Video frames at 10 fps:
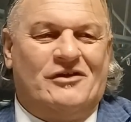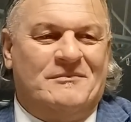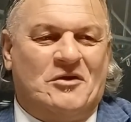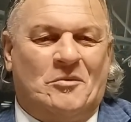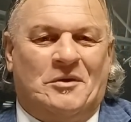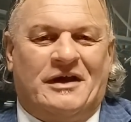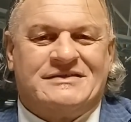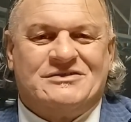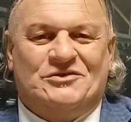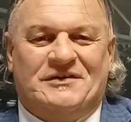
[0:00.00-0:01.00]
alle mie
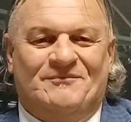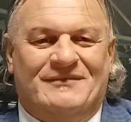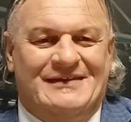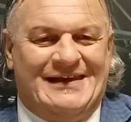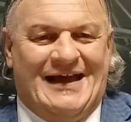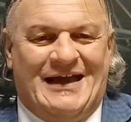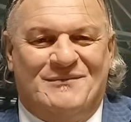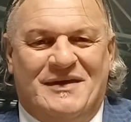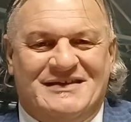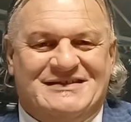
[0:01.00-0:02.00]
comunicazioni, ai
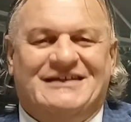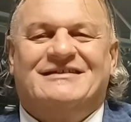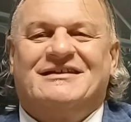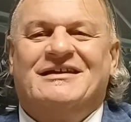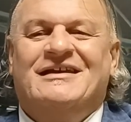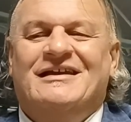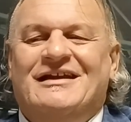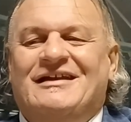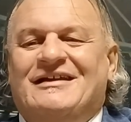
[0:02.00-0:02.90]
miei siti,